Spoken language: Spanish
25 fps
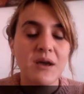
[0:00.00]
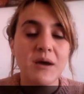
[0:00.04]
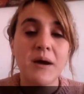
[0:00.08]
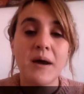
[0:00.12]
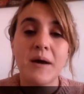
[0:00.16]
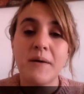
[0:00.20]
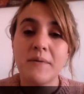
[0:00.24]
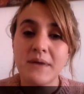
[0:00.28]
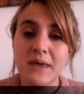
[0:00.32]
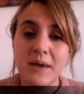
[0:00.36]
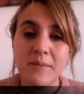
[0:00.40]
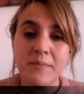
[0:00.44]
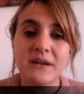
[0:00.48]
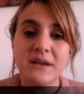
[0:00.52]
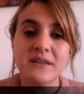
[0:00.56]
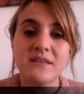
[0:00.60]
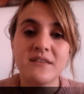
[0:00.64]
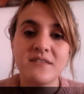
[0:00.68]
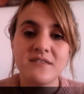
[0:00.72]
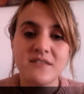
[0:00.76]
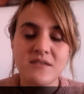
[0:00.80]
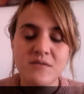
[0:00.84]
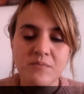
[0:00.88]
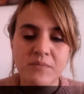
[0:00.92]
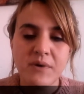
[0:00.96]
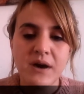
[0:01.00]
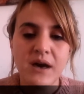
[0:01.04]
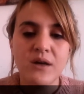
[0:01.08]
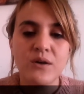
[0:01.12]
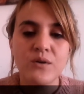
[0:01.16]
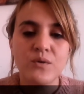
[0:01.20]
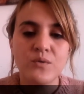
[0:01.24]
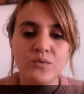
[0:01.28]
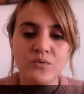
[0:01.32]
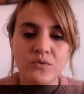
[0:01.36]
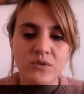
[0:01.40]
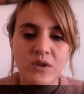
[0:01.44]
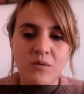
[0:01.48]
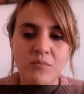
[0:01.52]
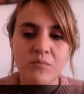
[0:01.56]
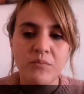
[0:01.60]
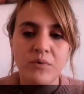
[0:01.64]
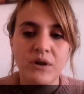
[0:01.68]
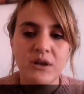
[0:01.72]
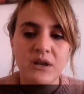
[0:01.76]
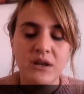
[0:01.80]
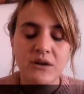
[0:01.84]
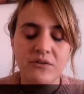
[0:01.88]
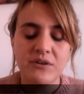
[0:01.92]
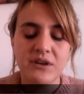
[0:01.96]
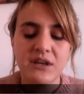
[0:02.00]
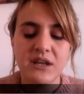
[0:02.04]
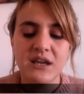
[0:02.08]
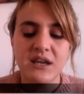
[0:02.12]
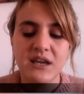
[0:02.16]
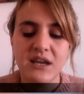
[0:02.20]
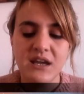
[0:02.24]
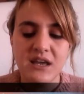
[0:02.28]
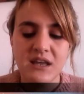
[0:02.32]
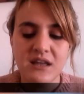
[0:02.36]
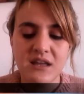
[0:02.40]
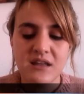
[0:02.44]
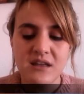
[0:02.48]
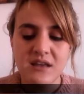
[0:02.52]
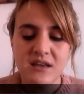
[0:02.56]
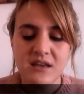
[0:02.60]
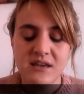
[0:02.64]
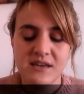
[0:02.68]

había participado un tiempo en la ONG,